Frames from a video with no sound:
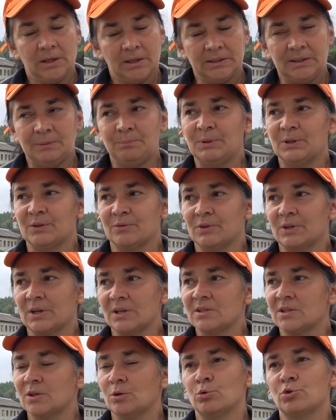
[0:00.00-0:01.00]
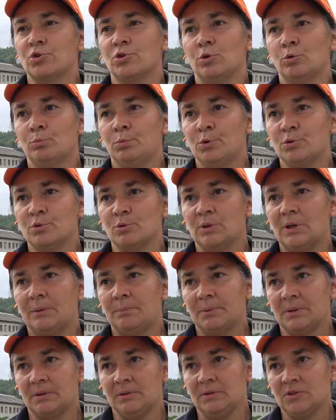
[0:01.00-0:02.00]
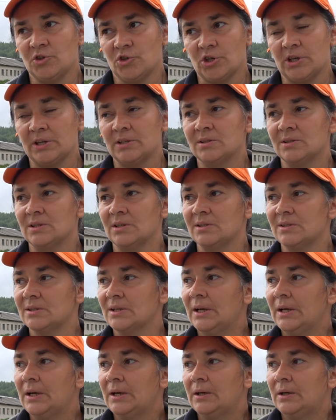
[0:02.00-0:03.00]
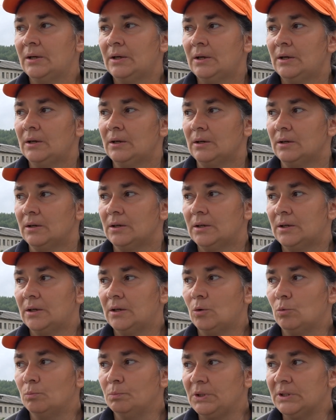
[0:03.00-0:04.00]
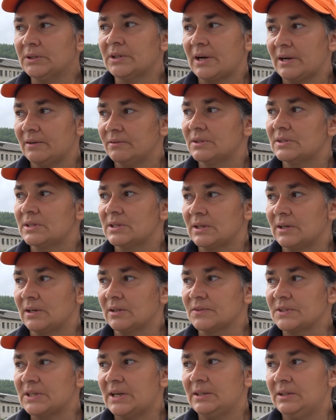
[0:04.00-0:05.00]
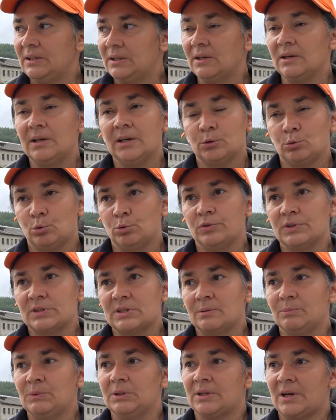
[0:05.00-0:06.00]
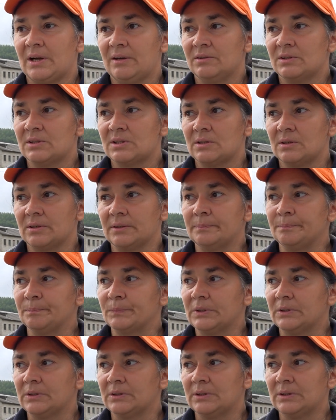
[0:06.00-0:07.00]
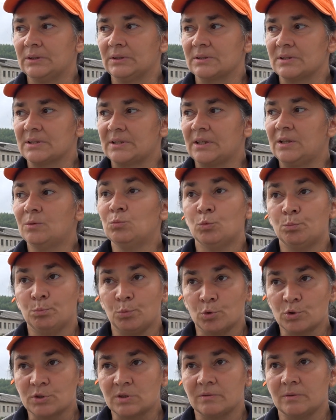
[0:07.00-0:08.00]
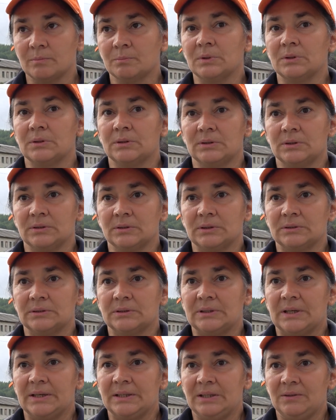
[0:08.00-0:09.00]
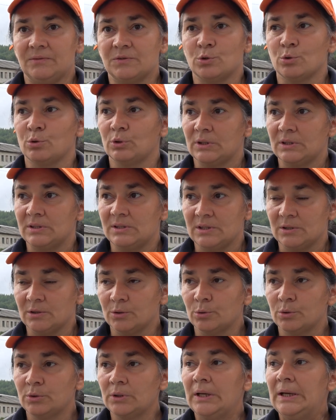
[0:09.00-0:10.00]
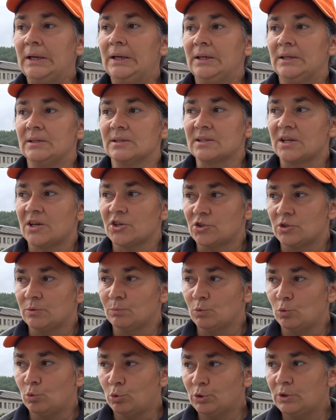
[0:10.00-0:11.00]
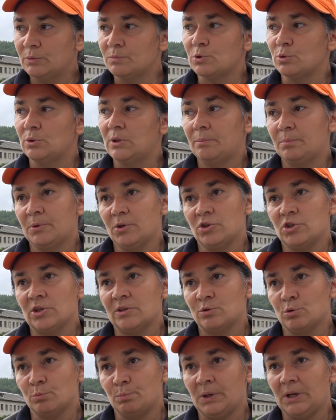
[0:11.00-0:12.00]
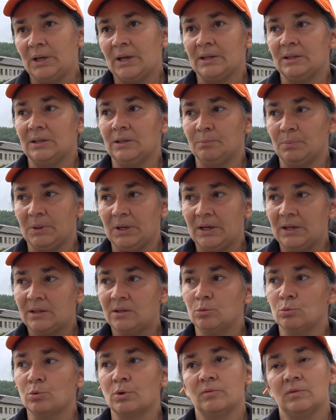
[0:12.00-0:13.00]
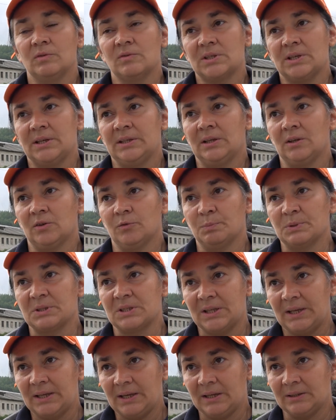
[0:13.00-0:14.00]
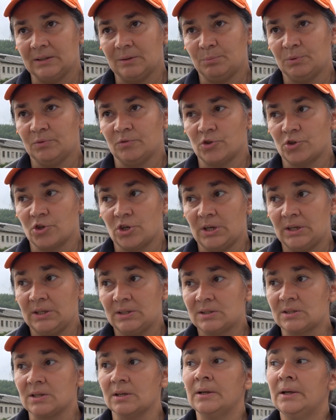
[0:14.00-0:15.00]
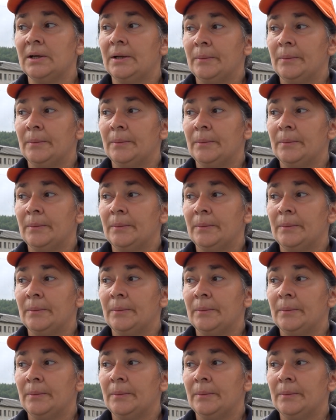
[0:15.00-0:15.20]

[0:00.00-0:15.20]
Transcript: Да, не первый раз. Я очень люблю сюда приезжать. Здесь а, мне нравится, как всадники готовятся, мне нравится, а, с каким упорством а, они все это делают. И с каждым годом сюда приезжать все приятнее и приятнее, уровень всадников постоянно повышается.